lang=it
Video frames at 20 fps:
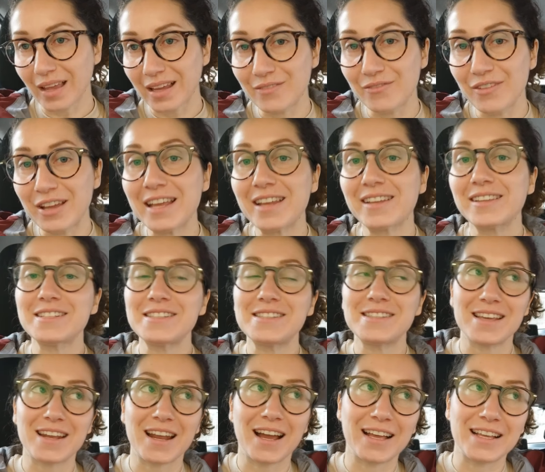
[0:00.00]
il venerdì
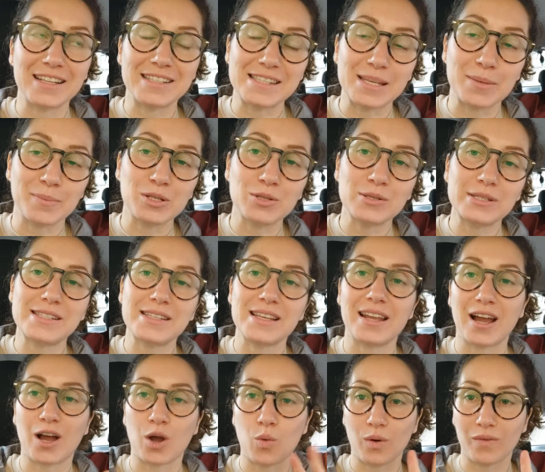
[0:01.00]
sera e il sabato
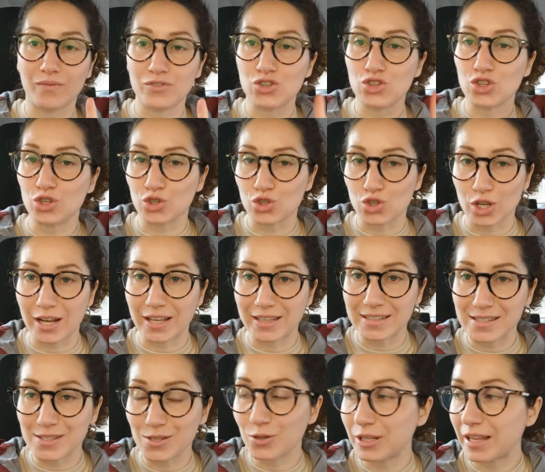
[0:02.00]
sera, qua vicino c'è la
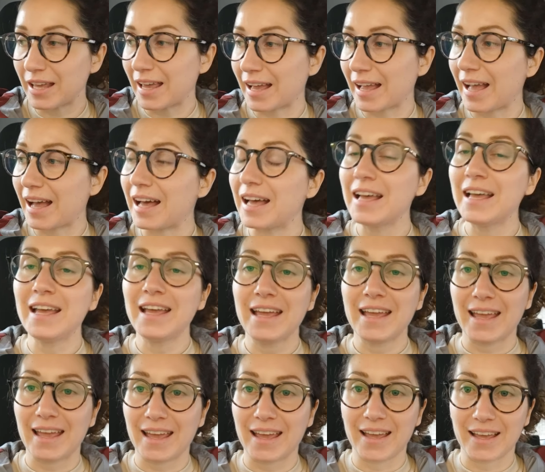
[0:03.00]
discoteca
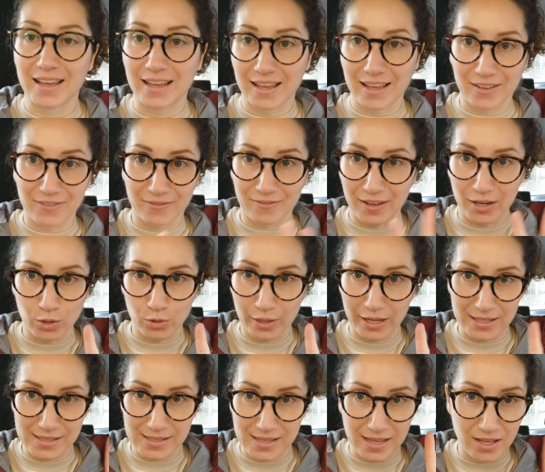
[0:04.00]
e eh, fanno
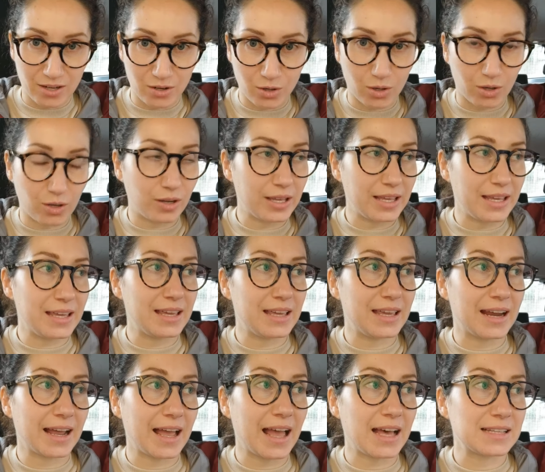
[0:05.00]
casino
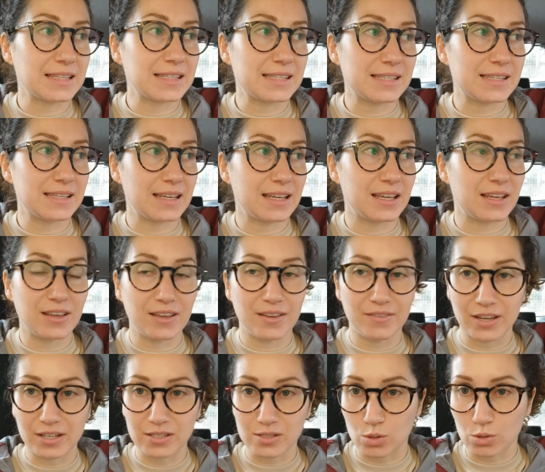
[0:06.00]
i
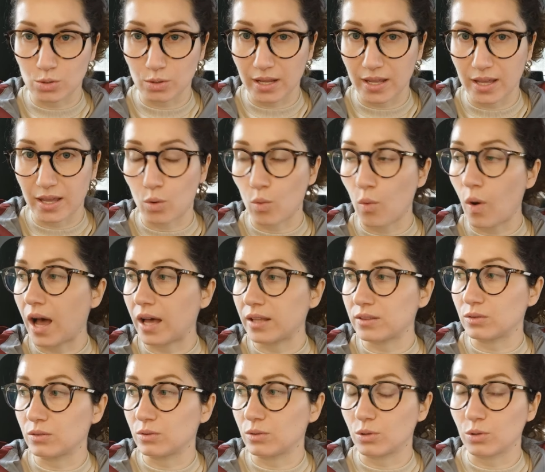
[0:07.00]
ragazzi verso le
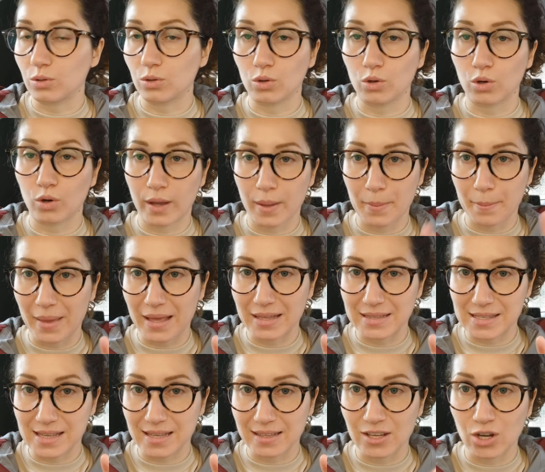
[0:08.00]
4 e
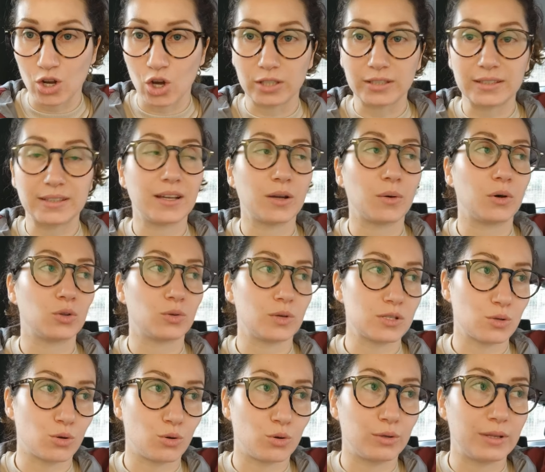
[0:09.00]
mezza di notte quando
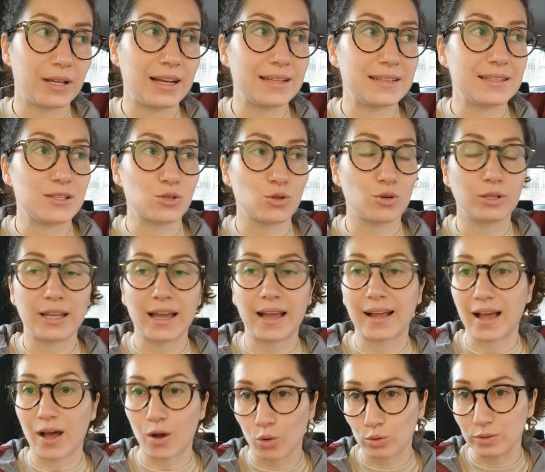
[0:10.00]
escono dalla
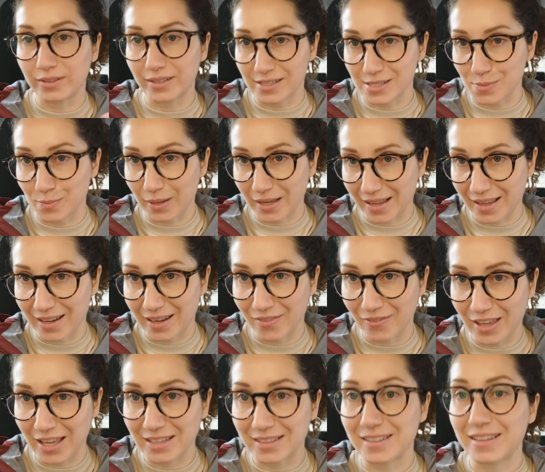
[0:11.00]
discoteca, oltre a spaccare i
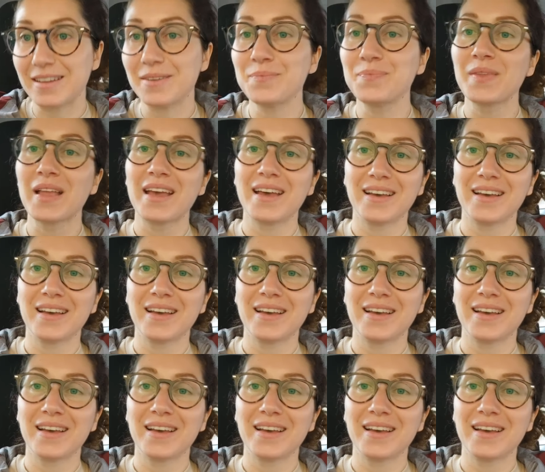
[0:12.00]
vetri,